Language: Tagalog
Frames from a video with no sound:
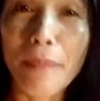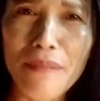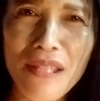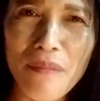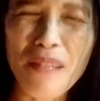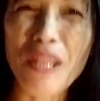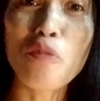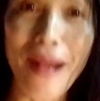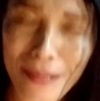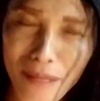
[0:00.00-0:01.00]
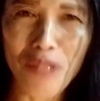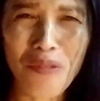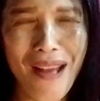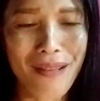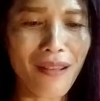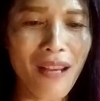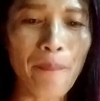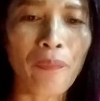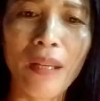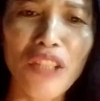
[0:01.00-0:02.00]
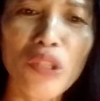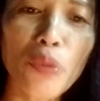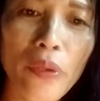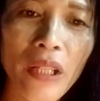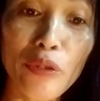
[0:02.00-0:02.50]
Manamis-namis na medyo maasim. Ganun ang lasa niya. Ayan, don't worry.